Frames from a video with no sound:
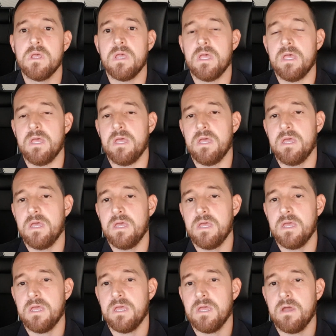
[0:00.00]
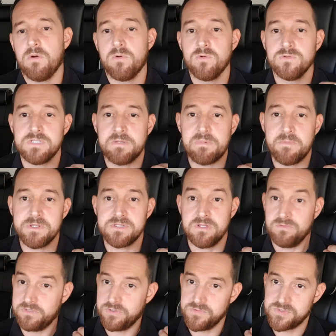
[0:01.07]
é, alguns equipamentos que não
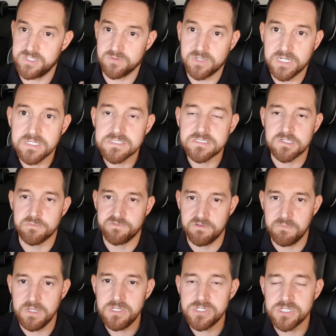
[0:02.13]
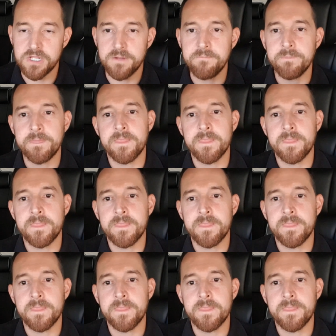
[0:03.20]
sejam de segurança, obviamente, né,